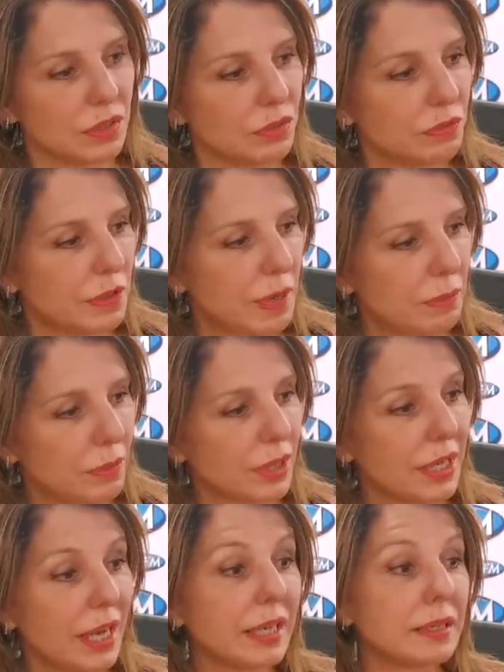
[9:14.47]
une, femme
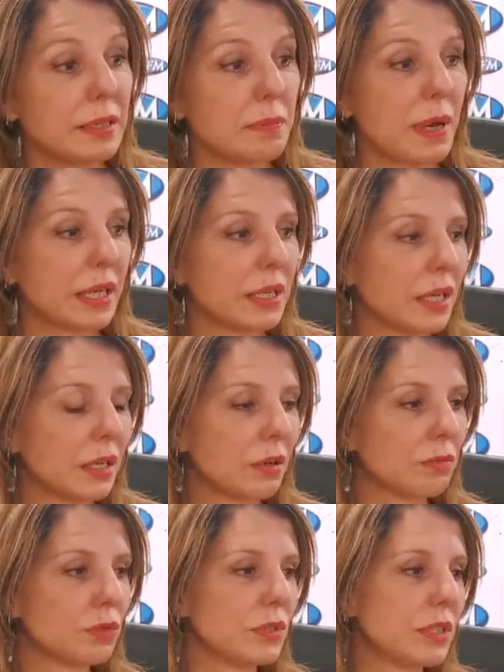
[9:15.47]
qui a été mariée,
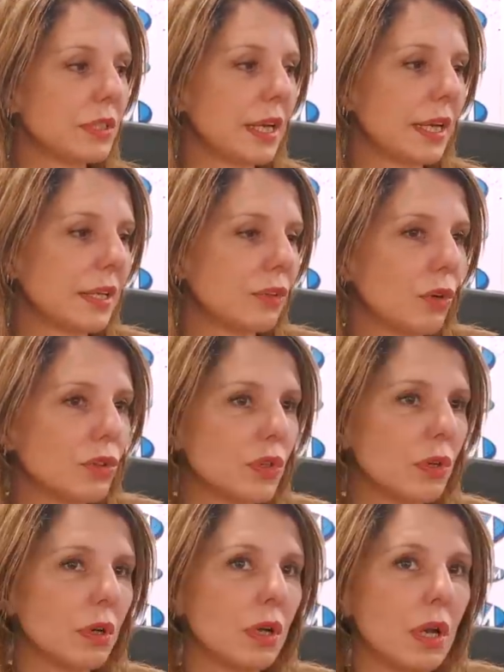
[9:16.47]
comme vous dites, à 14
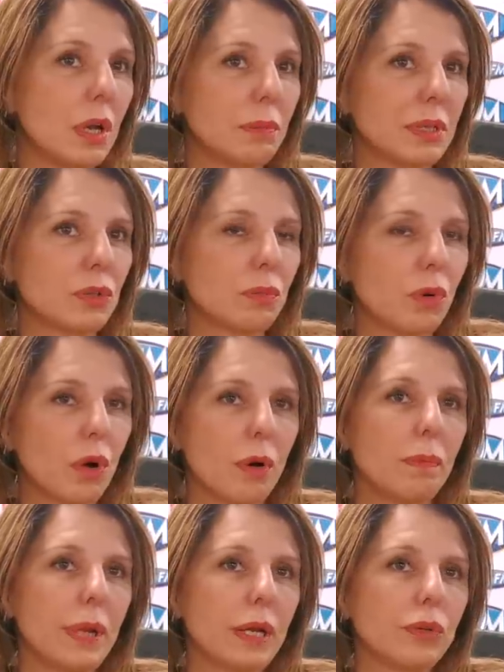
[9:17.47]
ans, parce que mon
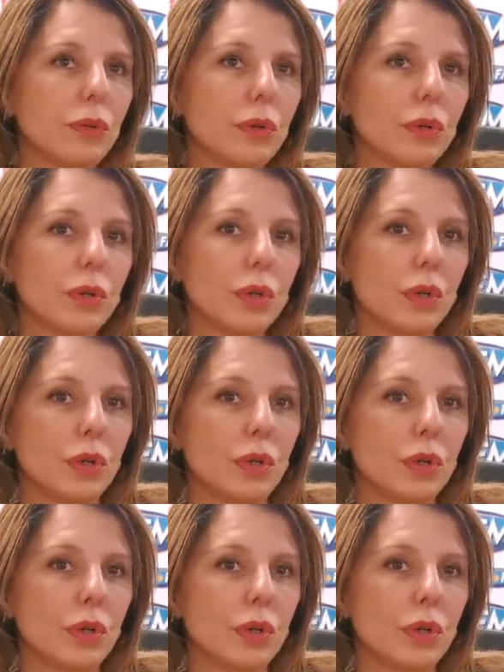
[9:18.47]
grand-père ne,